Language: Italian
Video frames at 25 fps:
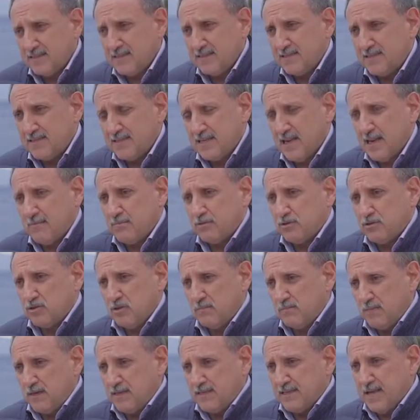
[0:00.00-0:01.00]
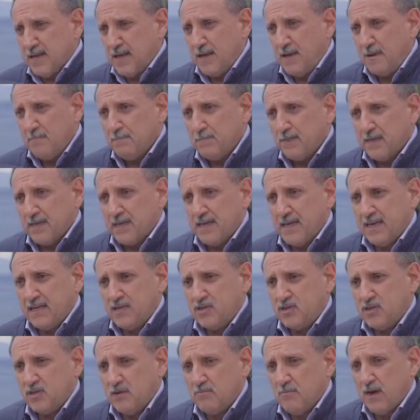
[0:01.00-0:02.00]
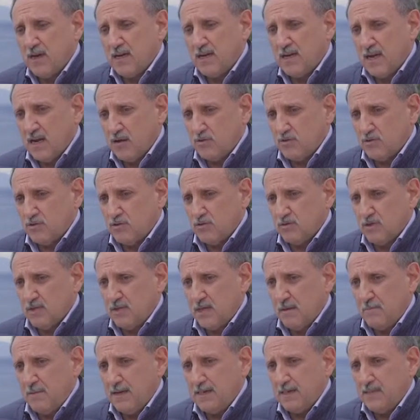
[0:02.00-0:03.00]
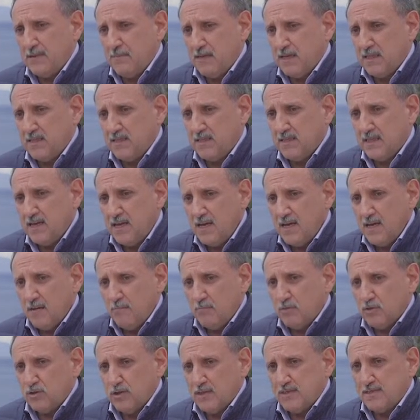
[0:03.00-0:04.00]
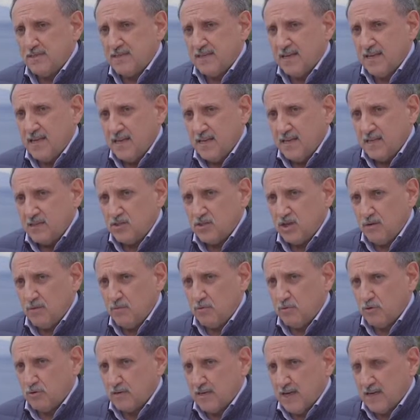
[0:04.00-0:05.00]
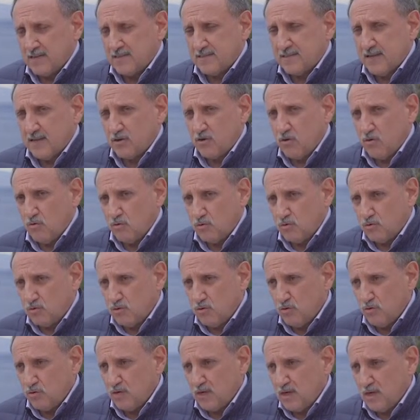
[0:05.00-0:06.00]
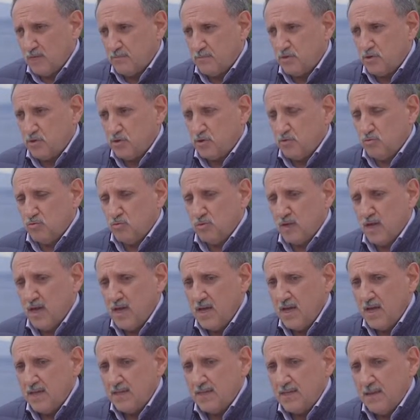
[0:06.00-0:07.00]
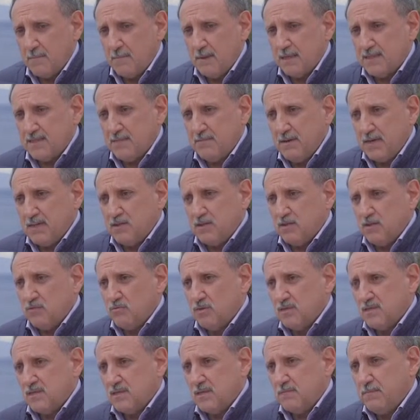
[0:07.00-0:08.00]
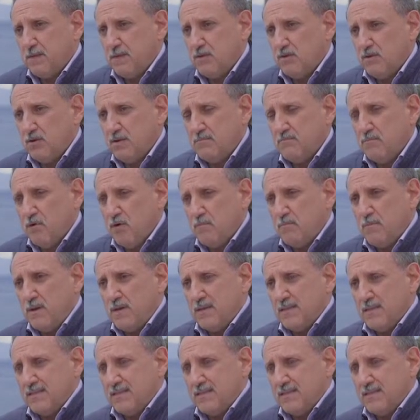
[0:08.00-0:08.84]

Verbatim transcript: desse la possibilità che diciamo, anche la questione degli abbattimenti potesse diciamo, portarsi a conclusione le procedure di abbattimento di questi piccoli immobili